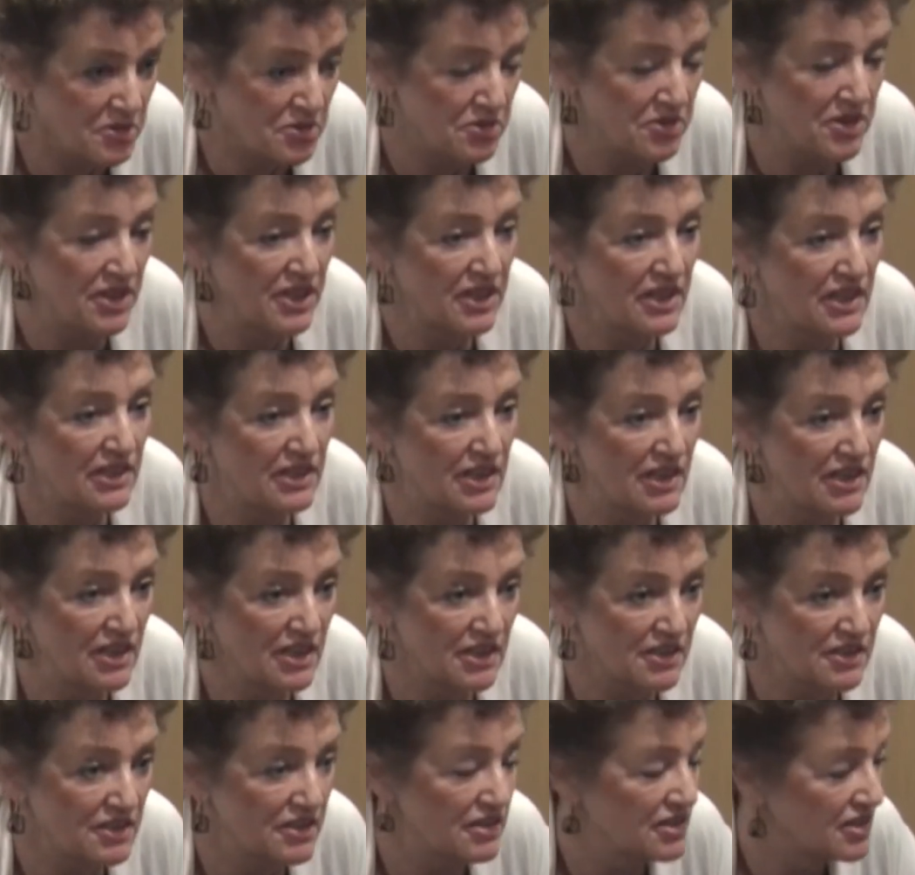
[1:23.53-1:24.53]
tutaj na
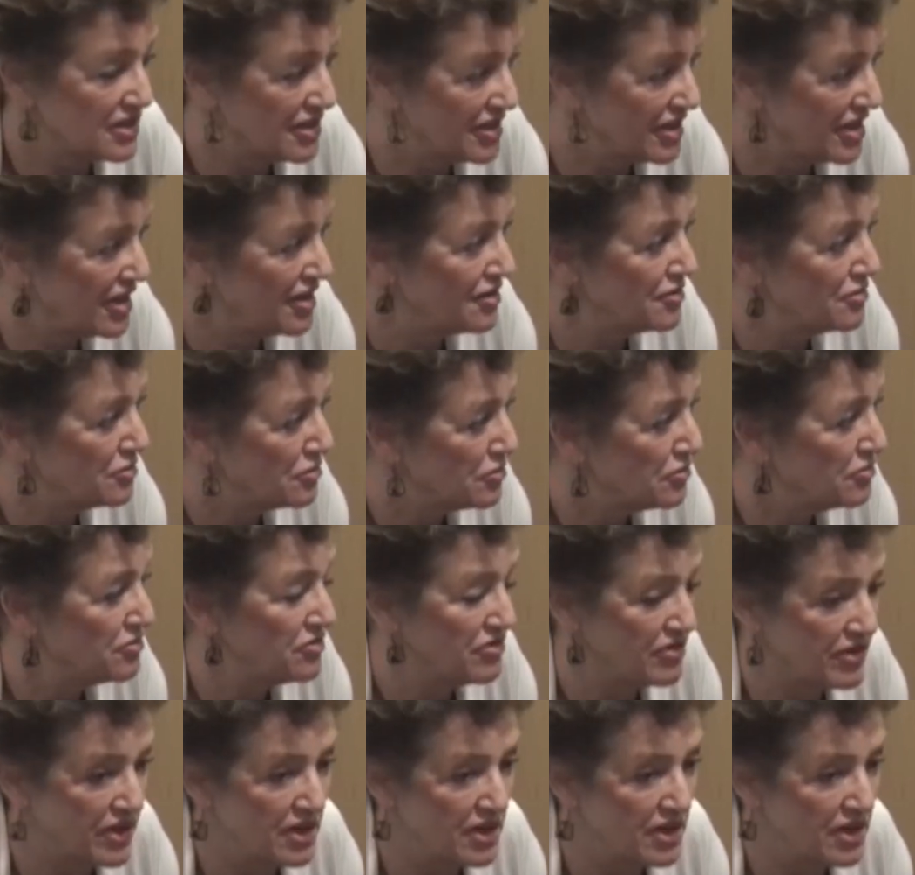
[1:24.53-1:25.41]
tle innych krajów